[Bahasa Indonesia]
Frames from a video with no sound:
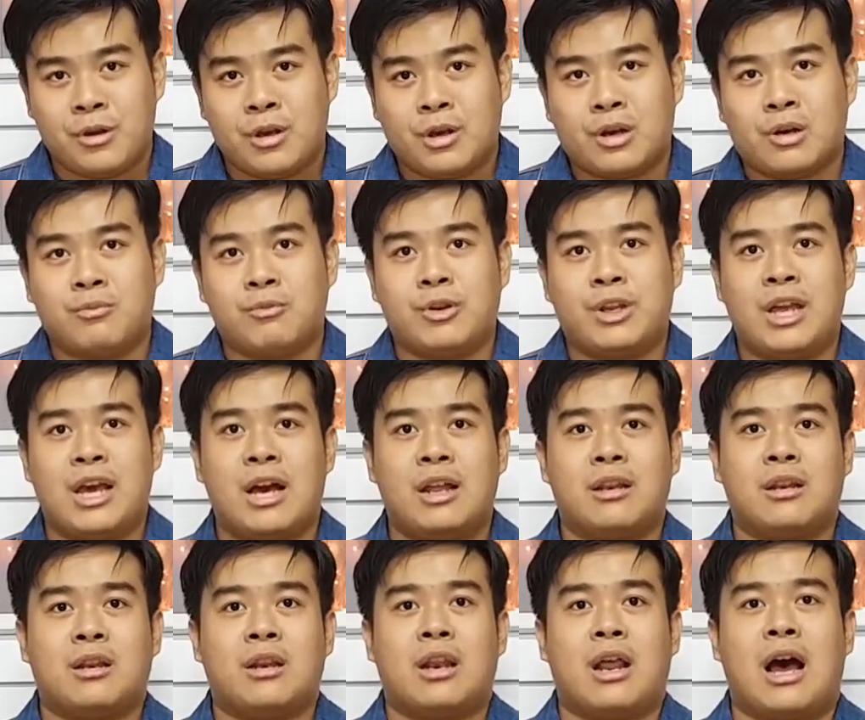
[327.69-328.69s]

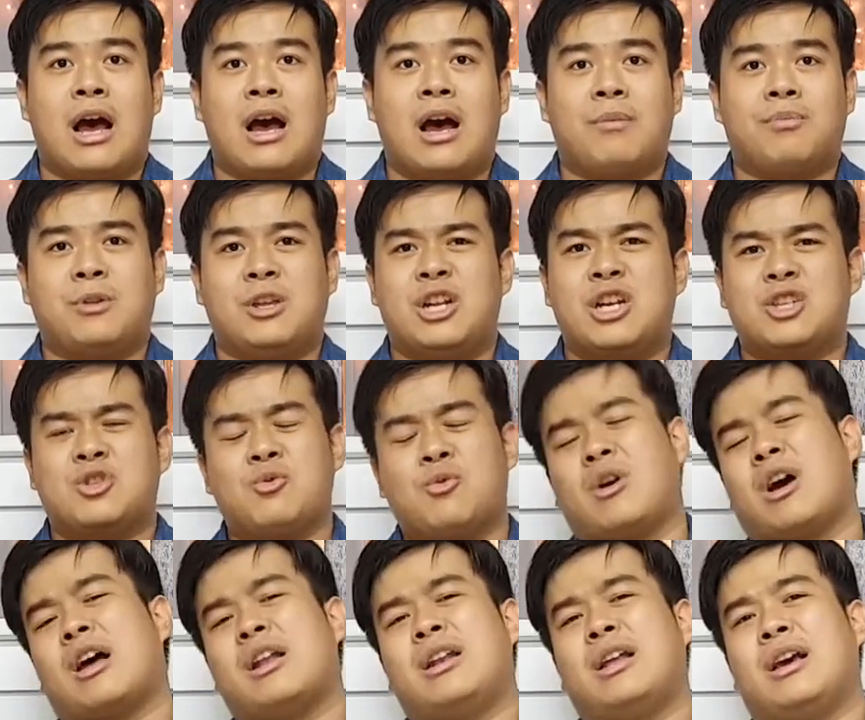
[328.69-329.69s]
Kemudian Ahab tidak
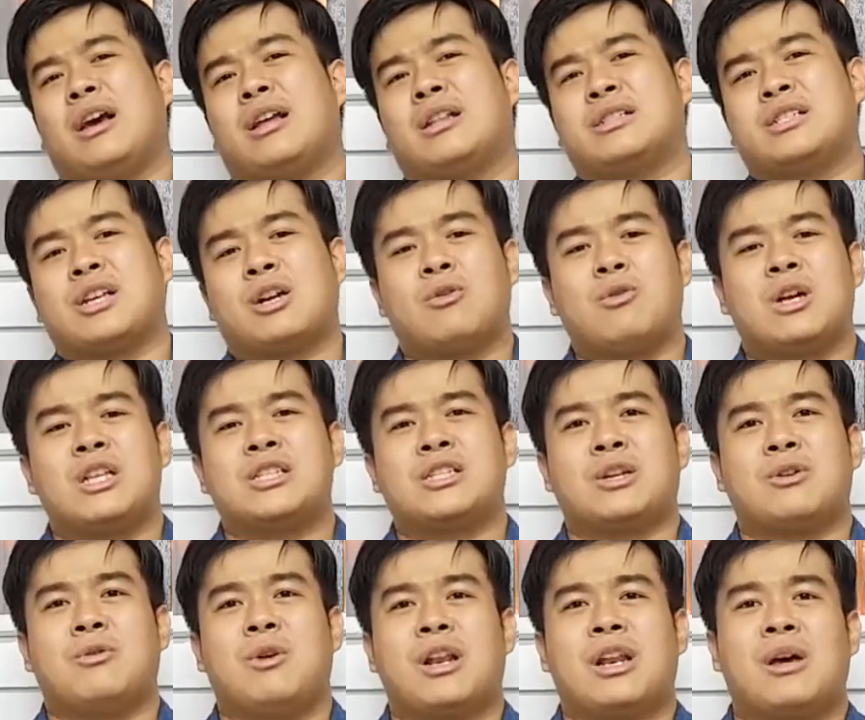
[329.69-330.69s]
suka dengan
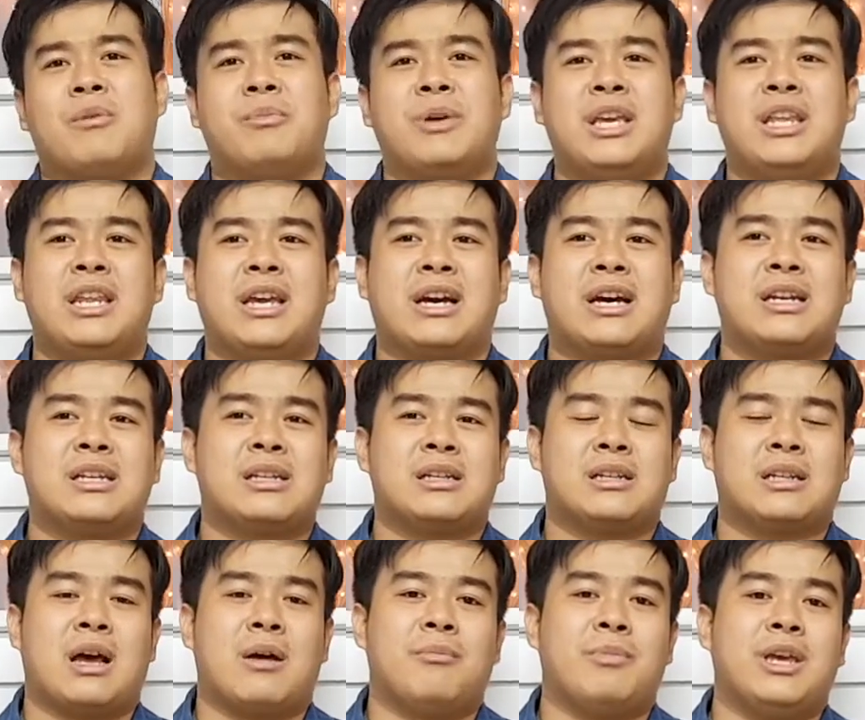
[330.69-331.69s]
seruan-seruan Nabi ini karena
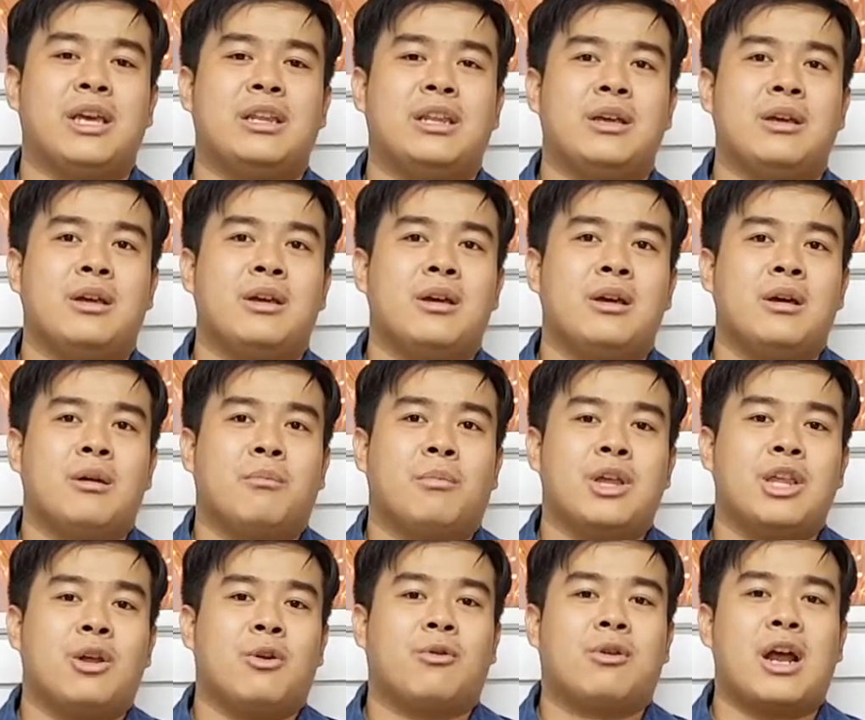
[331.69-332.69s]
Nabi ini
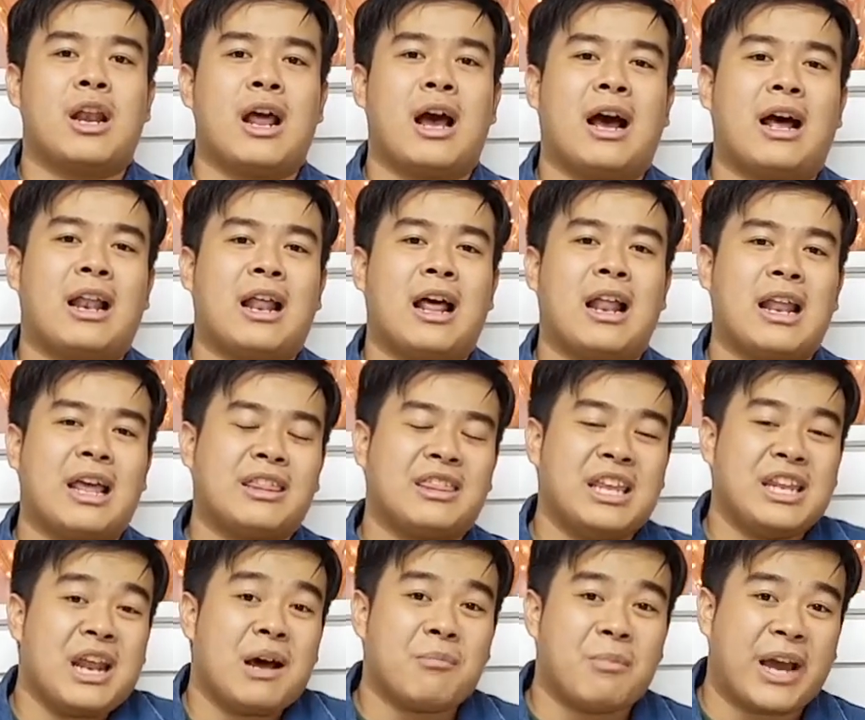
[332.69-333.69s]
menyerukan hal-hal yang
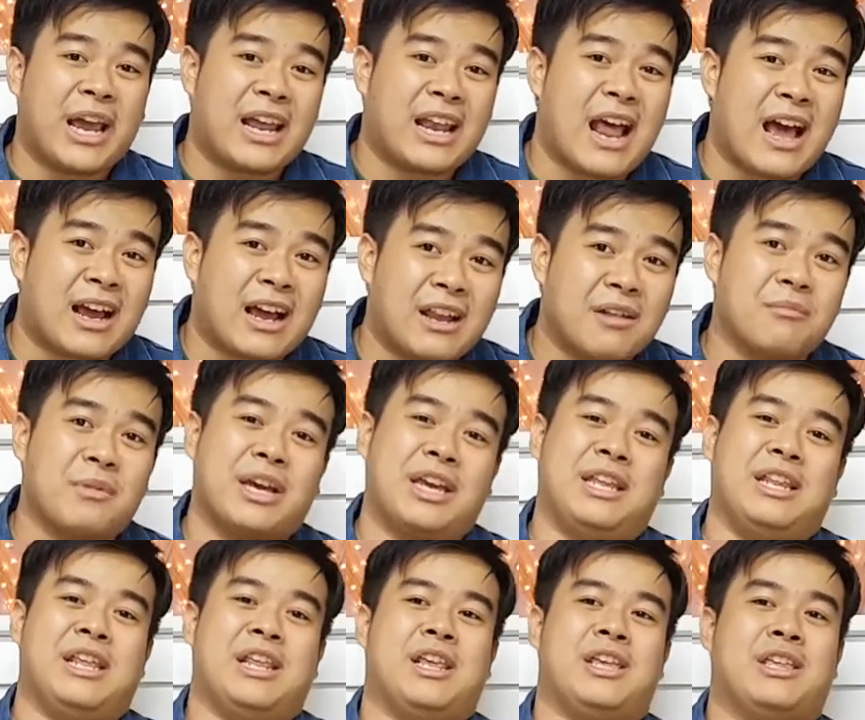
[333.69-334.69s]
tidak mengenakan
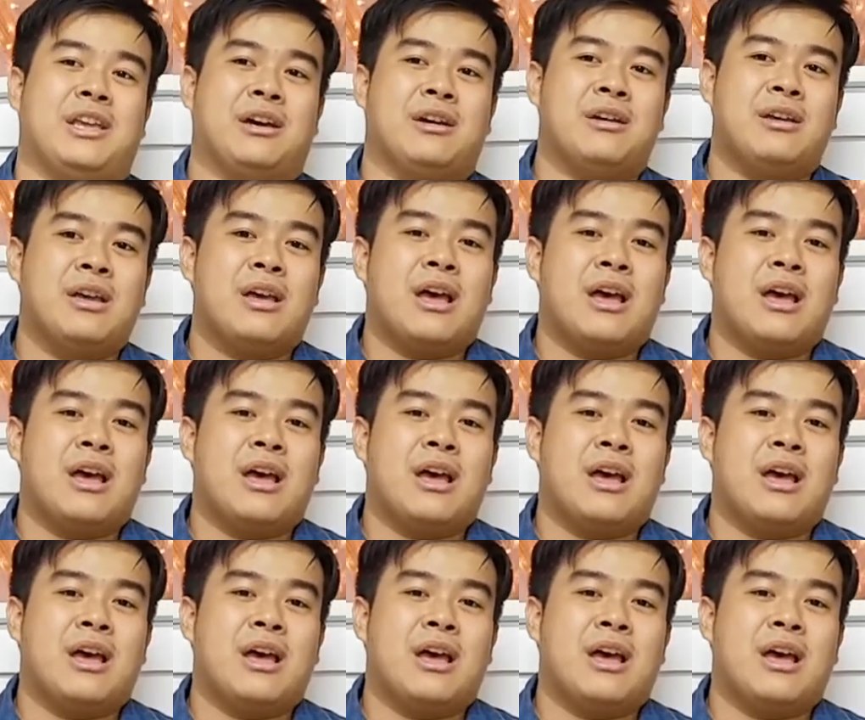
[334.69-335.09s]
bagi dirinya.